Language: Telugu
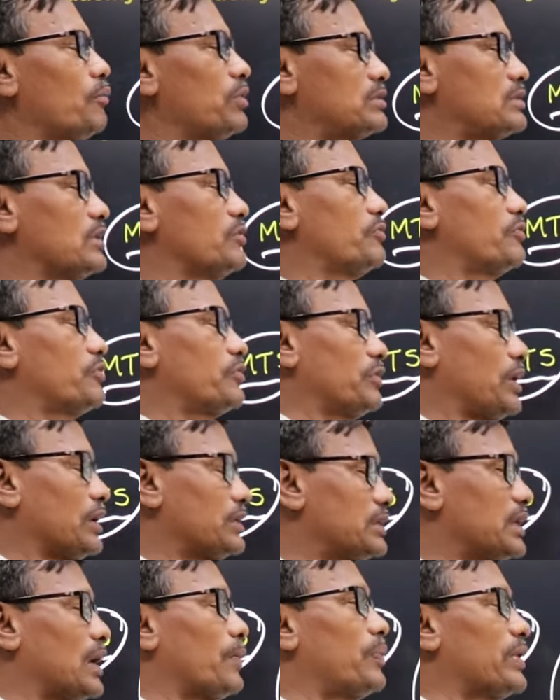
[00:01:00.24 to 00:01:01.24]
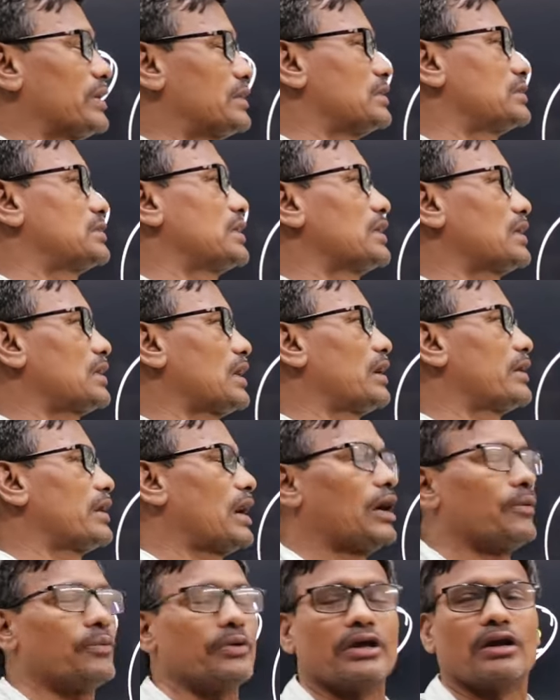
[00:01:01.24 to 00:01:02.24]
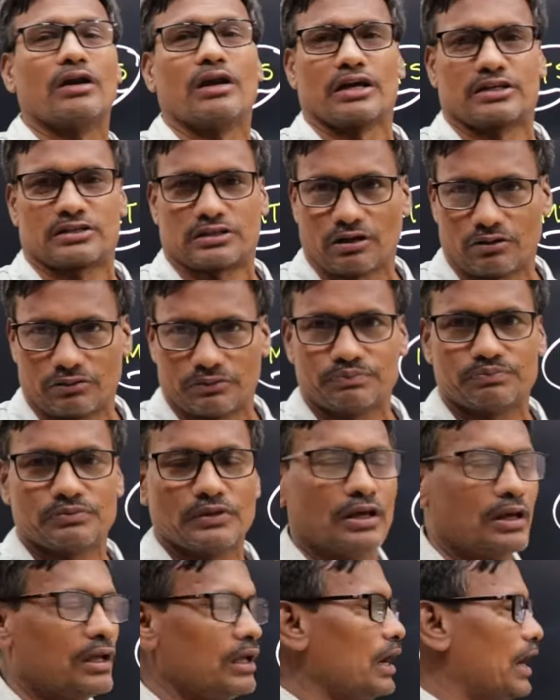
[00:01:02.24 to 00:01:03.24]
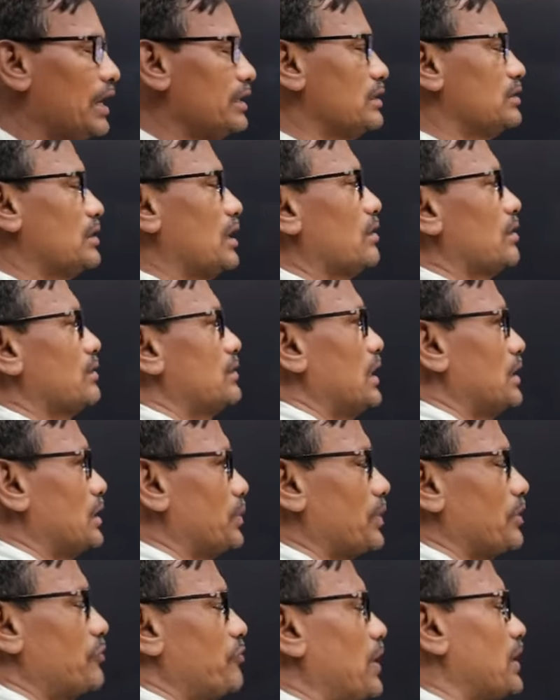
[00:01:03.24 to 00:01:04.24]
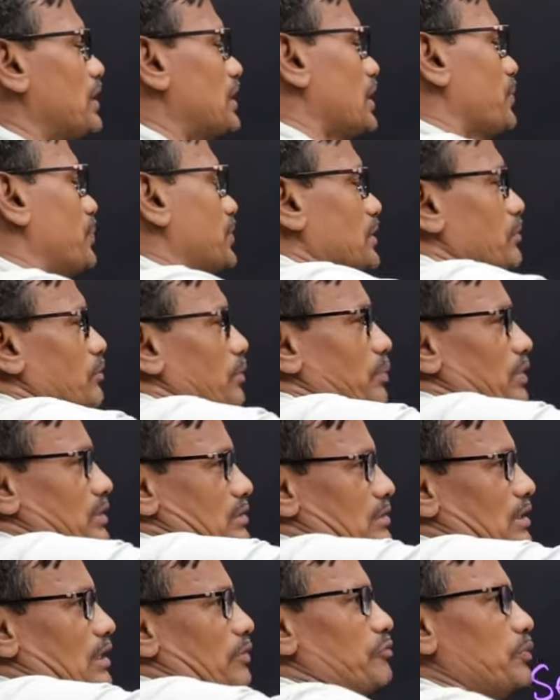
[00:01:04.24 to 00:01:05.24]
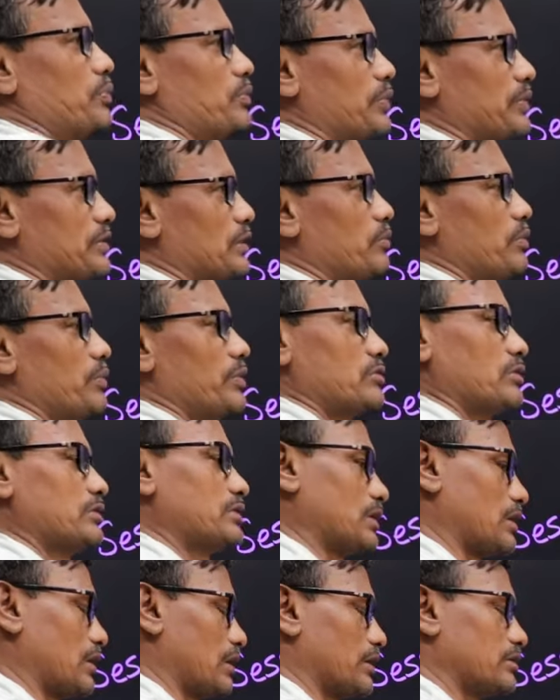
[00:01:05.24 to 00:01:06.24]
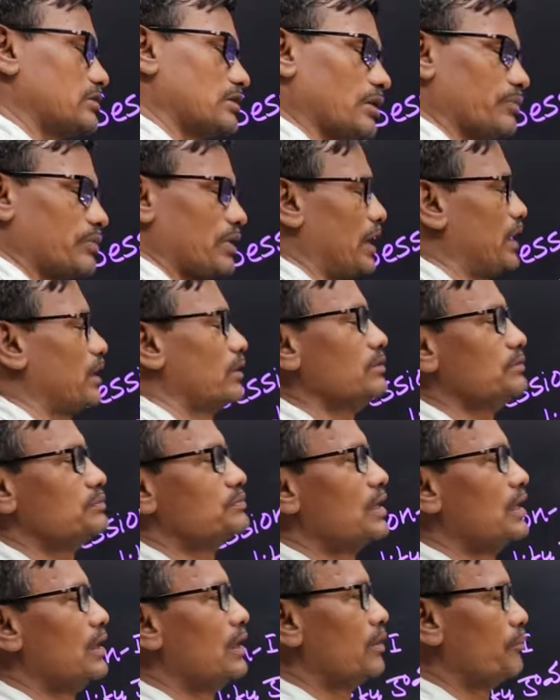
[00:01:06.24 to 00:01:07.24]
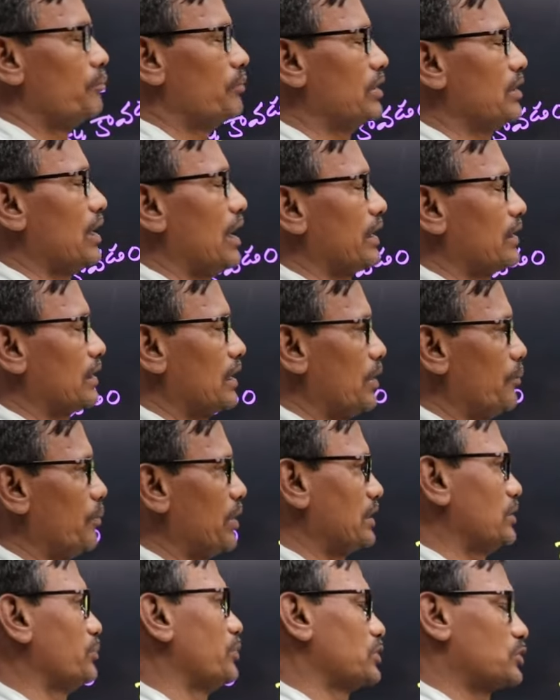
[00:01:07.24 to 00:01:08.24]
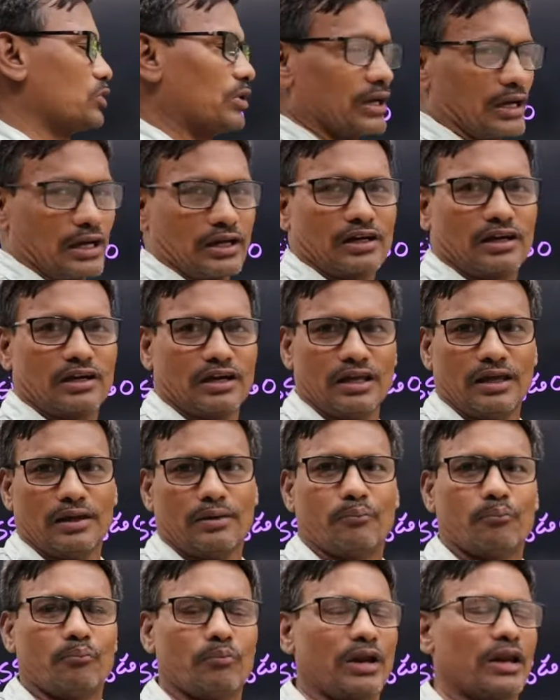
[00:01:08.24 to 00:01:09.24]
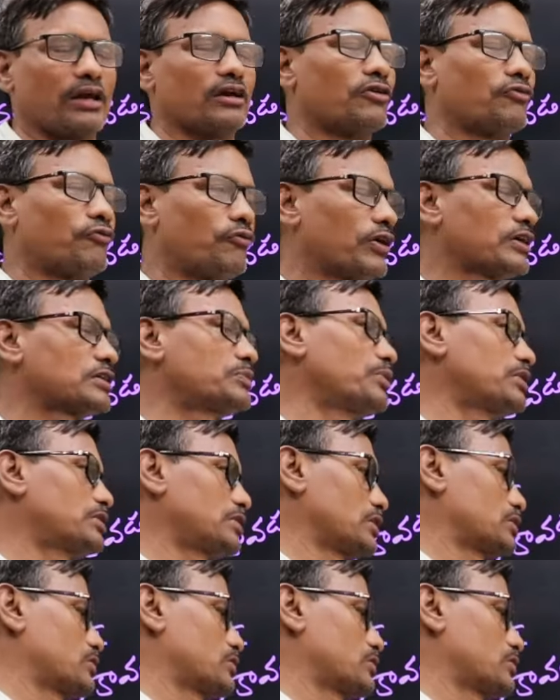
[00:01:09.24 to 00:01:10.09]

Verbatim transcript: మొత్తం వచ్చిన అప్లికేషన్ సంఖ్య యాభై ఏడు లక్షలు అయితే దాంట్లో దాదాపుగా ఫార్టీ పర్సెంట్ మెంబర్స్ లేదా ఫిఫ్టీ పర్సెంట్ మెంబర్స్ వచ్చారు ఎగ్జామ్ రాయరు మీరు ఆ యొక్క నెంబర్ అయితే మీరు చూడగలకండి మన యొక్క ఫోకస్ మీరు